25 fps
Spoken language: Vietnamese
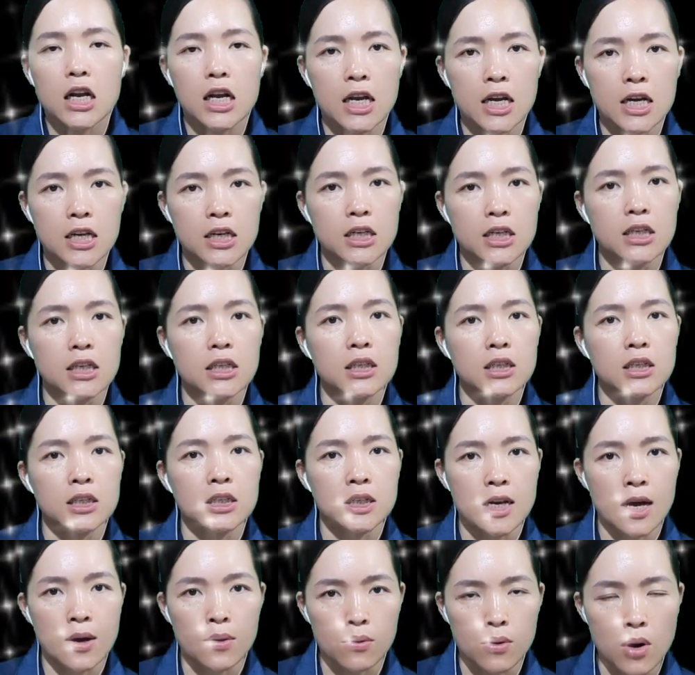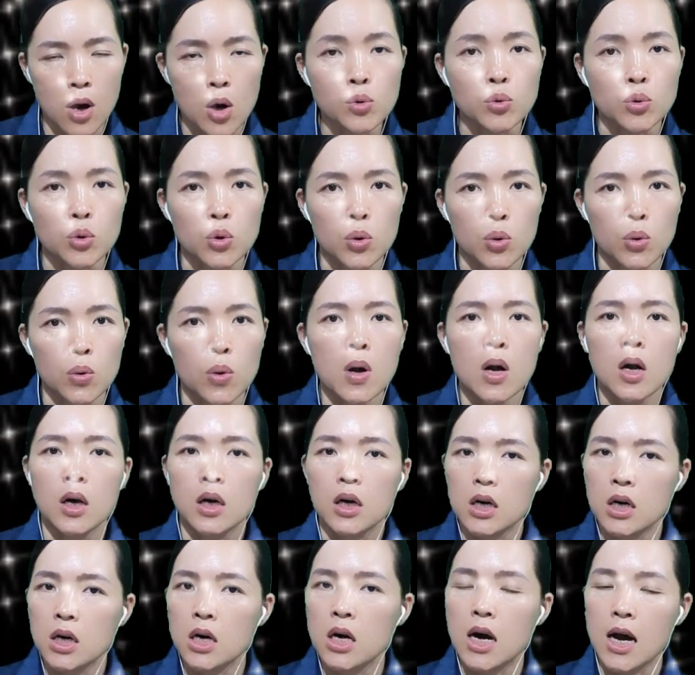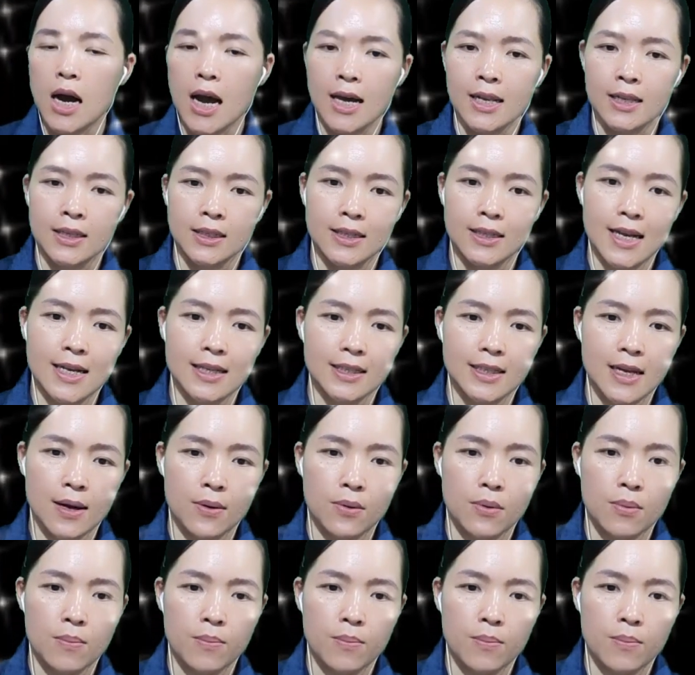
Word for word: khiến đầu ông cụ ngửa hẳn ra sau.